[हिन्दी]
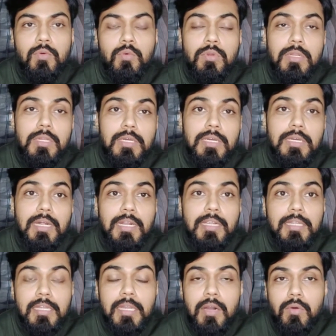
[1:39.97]
उन
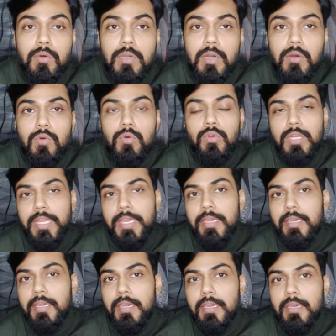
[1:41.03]
घटनाओं का
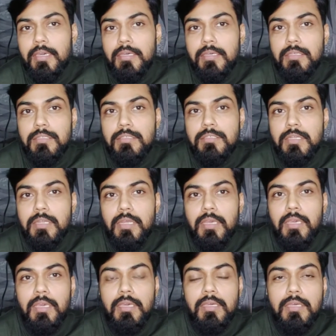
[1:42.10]
उल्लेख है
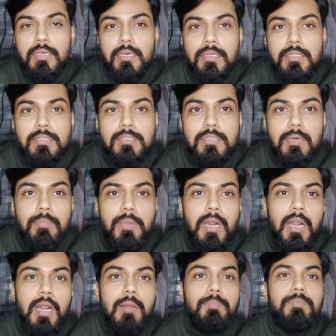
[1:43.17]
जिन्हें जब
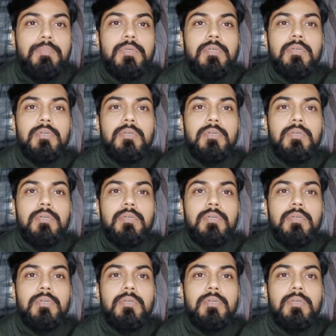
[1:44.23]
आप